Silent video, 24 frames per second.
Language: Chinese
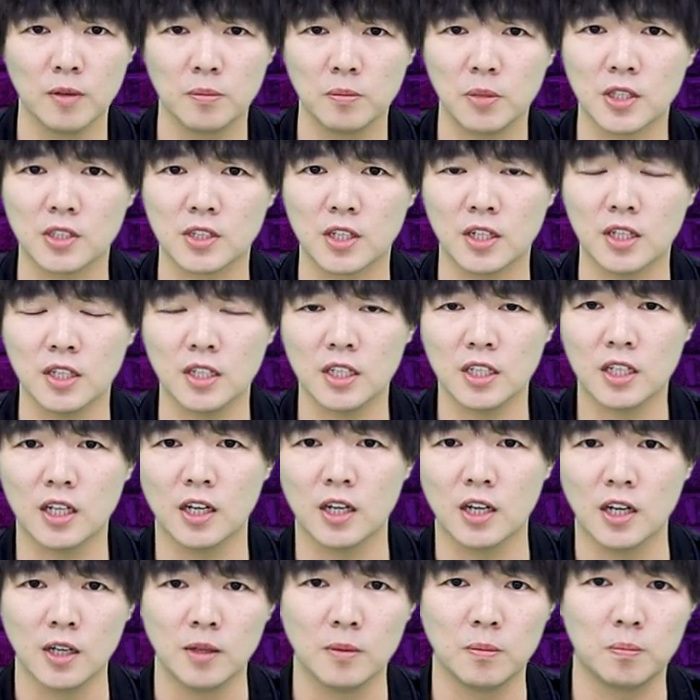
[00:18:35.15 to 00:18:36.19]
变成了一
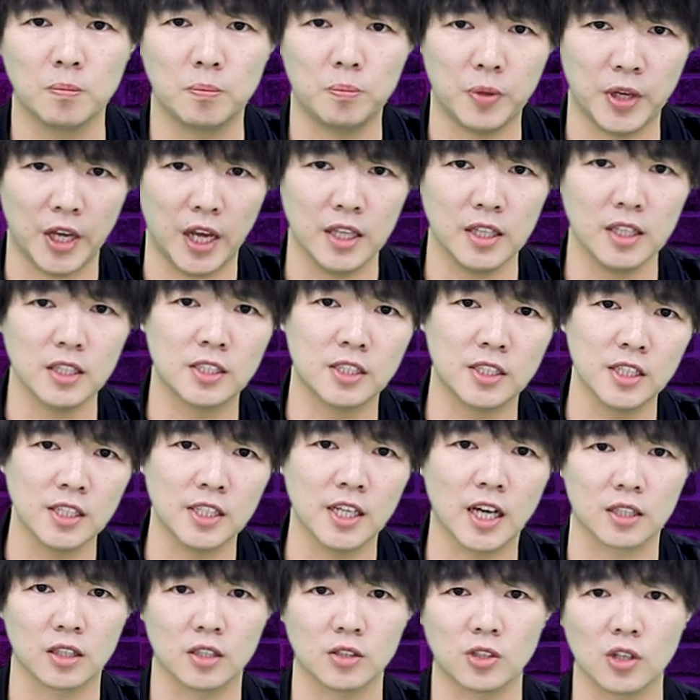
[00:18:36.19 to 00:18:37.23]
个别的信
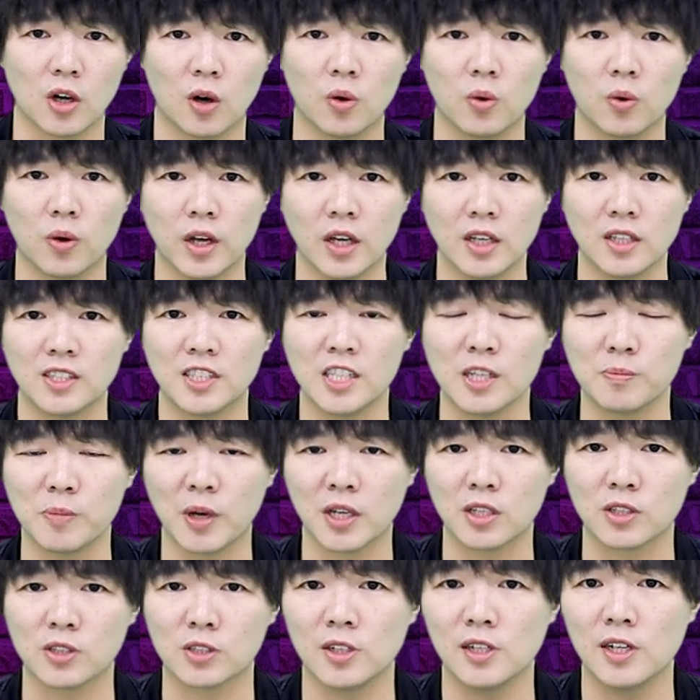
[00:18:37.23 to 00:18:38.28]
仰的教会，敬
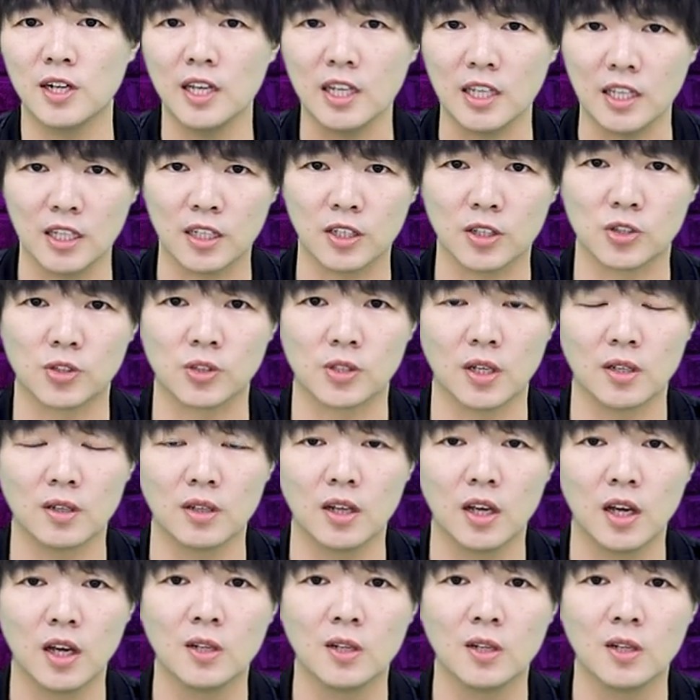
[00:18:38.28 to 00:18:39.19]
拜的是另一个神。